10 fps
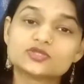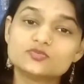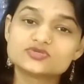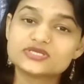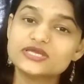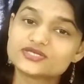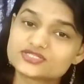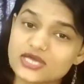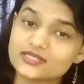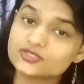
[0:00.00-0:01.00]
तो हम उसे
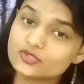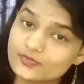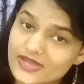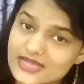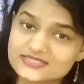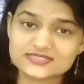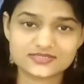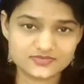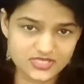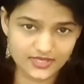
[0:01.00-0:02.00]
शांति और प्यार से
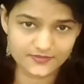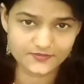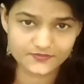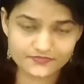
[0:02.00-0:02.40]
समझाएं